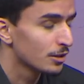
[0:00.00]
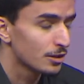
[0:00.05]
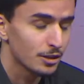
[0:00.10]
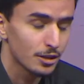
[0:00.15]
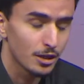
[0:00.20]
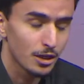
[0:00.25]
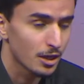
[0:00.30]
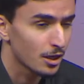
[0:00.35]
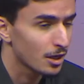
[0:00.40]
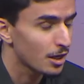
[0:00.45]

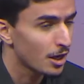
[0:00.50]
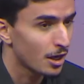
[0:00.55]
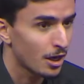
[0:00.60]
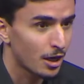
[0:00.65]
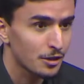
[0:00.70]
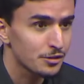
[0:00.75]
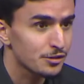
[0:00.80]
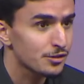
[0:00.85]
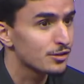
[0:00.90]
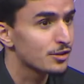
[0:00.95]
يا
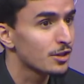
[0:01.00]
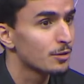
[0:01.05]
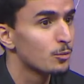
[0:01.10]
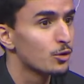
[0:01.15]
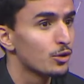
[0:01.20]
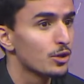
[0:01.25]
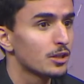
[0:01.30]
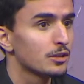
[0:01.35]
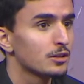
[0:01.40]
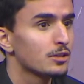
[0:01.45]
أعز
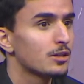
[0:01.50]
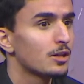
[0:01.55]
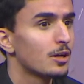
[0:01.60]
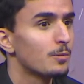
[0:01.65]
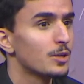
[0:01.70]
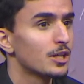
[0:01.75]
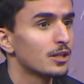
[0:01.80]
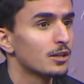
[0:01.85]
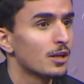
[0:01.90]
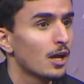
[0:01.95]

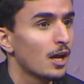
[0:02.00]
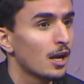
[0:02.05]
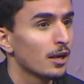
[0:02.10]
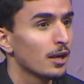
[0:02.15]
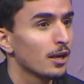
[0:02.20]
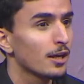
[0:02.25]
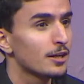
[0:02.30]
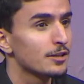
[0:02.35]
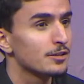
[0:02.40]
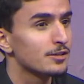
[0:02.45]
ميتم
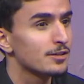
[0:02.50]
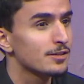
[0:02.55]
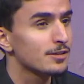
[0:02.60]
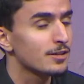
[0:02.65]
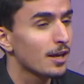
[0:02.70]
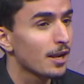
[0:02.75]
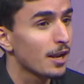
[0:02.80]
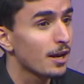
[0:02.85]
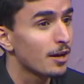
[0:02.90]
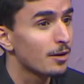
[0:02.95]
ألقى
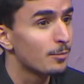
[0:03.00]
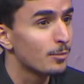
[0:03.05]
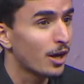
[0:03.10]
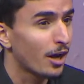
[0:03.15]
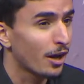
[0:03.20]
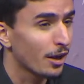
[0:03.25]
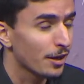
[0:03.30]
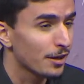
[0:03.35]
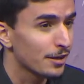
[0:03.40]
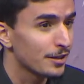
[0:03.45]
السلام
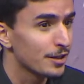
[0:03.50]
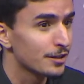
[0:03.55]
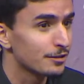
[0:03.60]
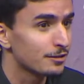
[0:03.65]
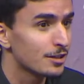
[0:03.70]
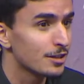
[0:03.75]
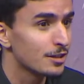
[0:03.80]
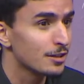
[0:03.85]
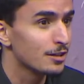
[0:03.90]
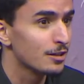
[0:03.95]
على
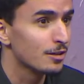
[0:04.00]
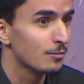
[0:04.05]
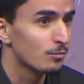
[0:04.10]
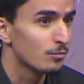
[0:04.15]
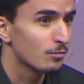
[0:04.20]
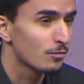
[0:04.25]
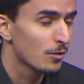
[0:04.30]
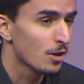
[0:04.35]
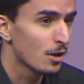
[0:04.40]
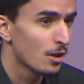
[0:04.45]

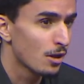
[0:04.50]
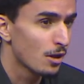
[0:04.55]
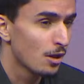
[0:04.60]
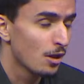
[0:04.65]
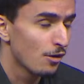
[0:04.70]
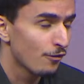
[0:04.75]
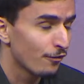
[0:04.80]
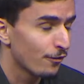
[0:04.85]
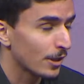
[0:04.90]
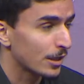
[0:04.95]
اليتيم
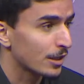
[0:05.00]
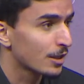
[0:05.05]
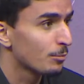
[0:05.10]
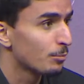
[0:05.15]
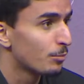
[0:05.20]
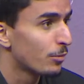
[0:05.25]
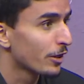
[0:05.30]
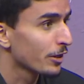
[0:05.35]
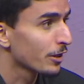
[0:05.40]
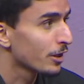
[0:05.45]

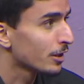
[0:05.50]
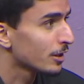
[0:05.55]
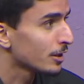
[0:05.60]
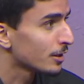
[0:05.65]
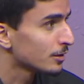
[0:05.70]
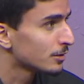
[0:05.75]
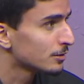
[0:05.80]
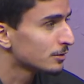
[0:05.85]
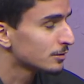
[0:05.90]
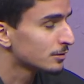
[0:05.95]
فكبرا
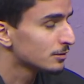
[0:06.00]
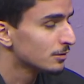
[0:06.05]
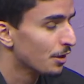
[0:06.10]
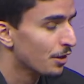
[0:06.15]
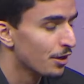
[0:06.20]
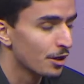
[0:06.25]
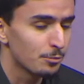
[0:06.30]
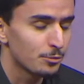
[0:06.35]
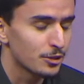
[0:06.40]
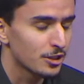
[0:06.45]

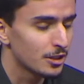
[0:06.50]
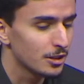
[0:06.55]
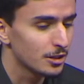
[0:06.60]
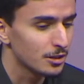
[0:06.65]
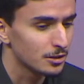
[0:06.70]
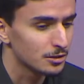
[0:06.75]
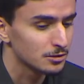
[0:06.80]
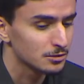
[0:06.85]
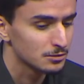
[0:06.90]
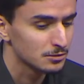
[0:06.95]

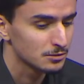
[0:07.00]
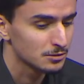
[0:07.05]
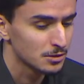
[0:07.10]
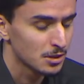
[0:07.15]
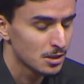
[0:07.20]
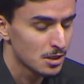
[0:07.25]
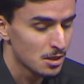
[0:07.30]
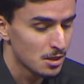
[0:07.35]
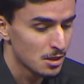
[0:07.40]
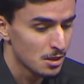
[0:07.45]
نبكي
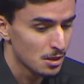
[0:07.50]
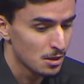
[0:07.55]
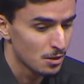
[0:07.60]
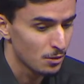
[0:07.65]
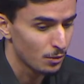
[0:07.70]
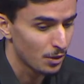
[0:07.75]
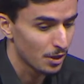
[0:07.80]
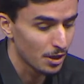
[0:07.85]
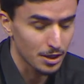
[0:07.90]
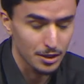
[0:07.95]

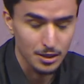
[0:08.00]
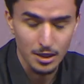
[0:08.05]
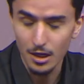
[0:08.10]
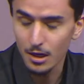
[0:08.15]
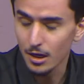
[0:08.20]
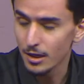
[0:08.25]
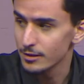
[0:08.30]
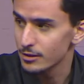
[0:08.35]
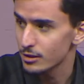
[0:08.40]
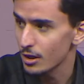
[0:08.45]

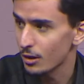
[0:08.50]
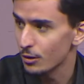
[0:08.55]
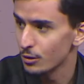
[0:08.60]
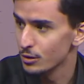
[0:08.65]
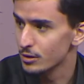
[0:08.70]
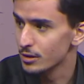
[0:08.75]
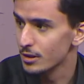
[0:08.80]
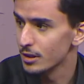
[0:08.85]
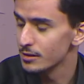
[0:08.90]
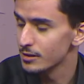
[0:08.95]
ولكن ليس
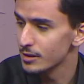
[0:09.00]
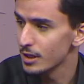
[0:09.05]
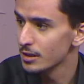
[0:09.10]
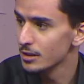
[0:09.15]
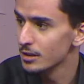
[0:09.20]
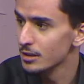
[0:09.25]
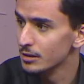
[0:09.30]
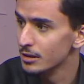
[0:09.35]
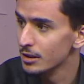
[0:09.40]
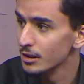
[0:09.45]
حزنا
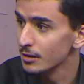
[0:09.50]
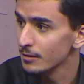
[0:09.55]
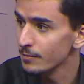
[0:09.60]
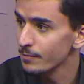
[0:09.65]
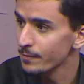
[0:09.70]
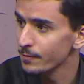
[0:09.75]
سيدي